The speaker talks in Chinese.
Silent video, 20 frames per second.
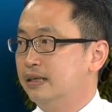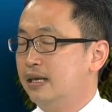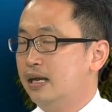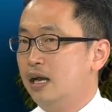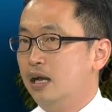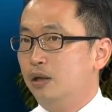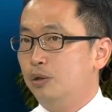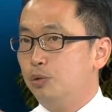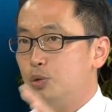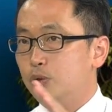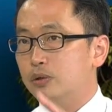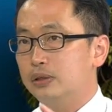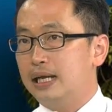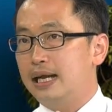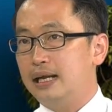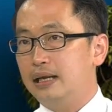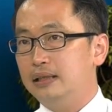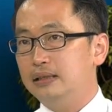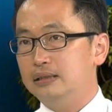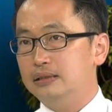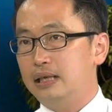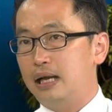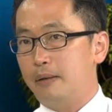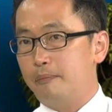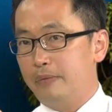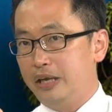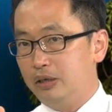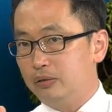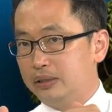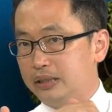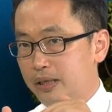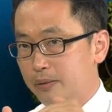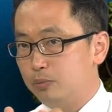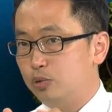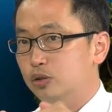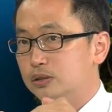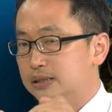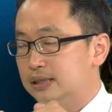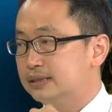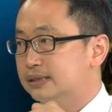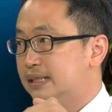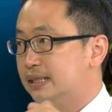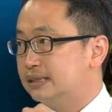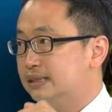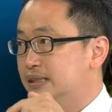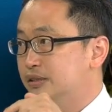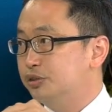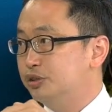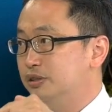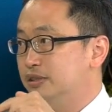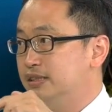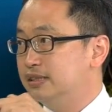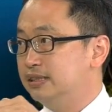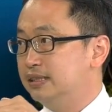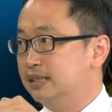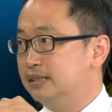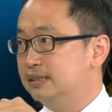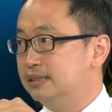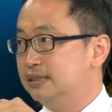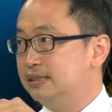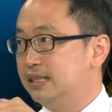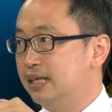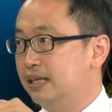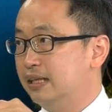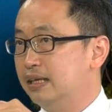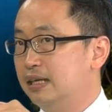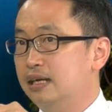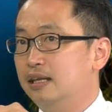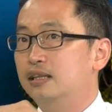是。如果它啊没有跌破这个上升趋势线之前，